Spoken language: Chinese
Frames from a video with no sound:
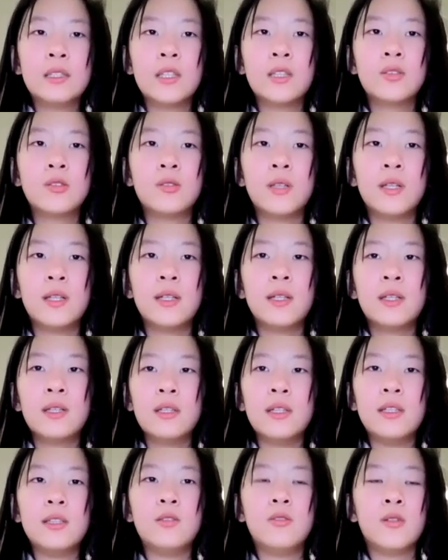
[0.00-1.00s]
哲
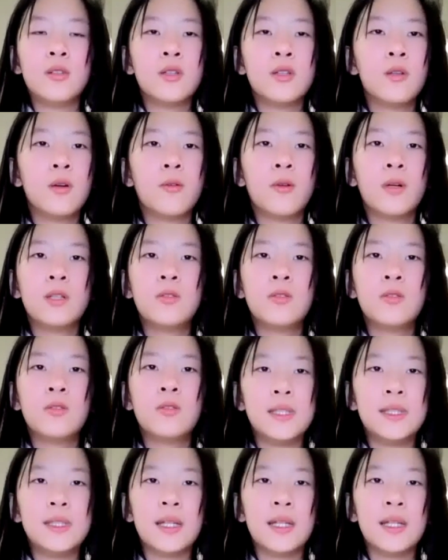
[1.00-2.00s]
学以绝对为
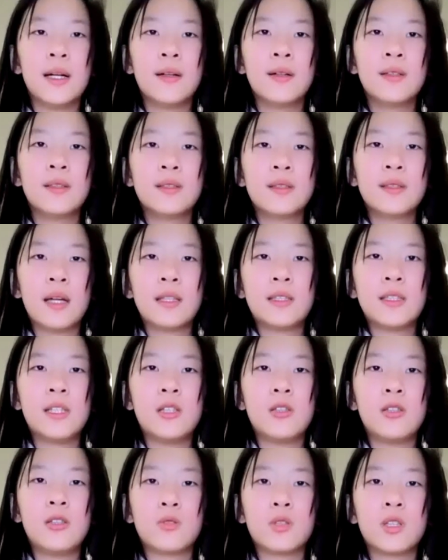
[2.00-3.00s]
对象，它
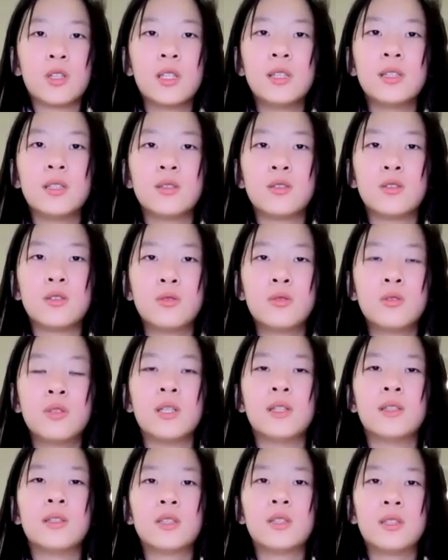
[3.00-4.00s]
是一种特殊
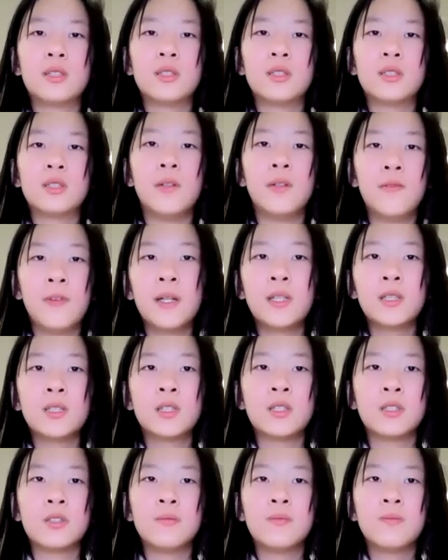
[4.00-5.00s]
的思维方
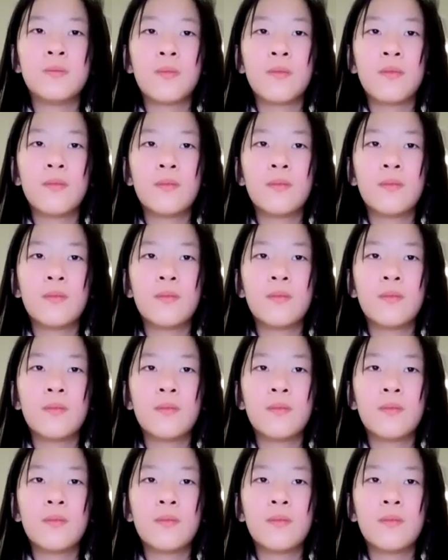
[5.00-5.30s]
式。